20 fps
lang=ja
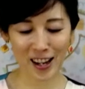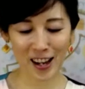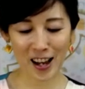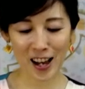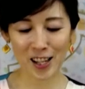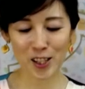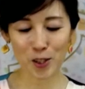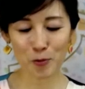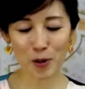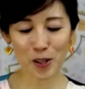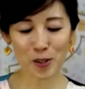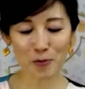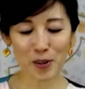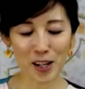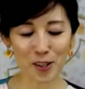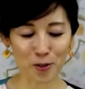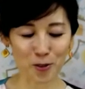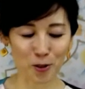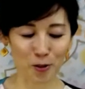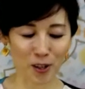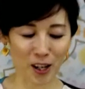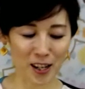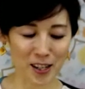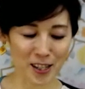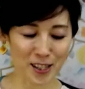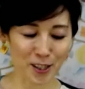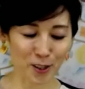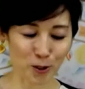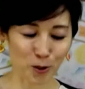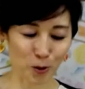始まる前のちょっと
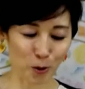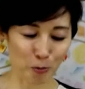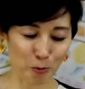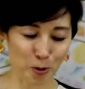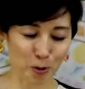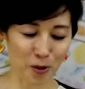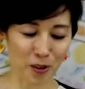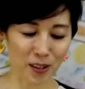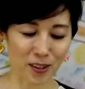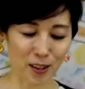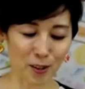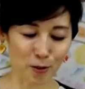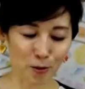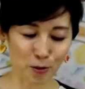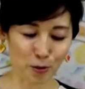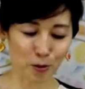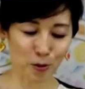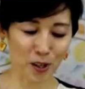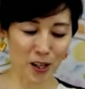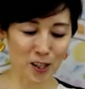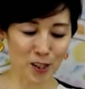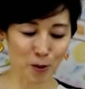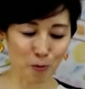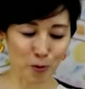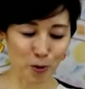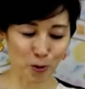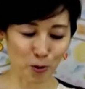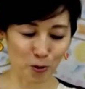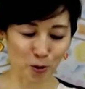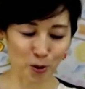話がちょっと面白かったので、ちょっとその話
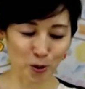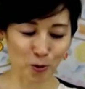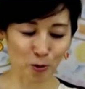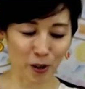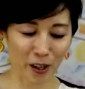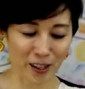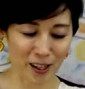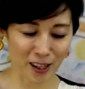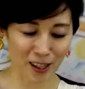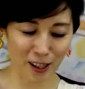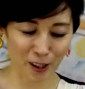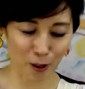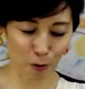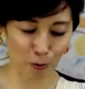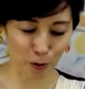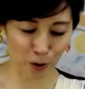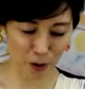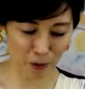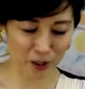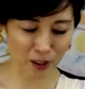もちょっとしようかななんて思ってま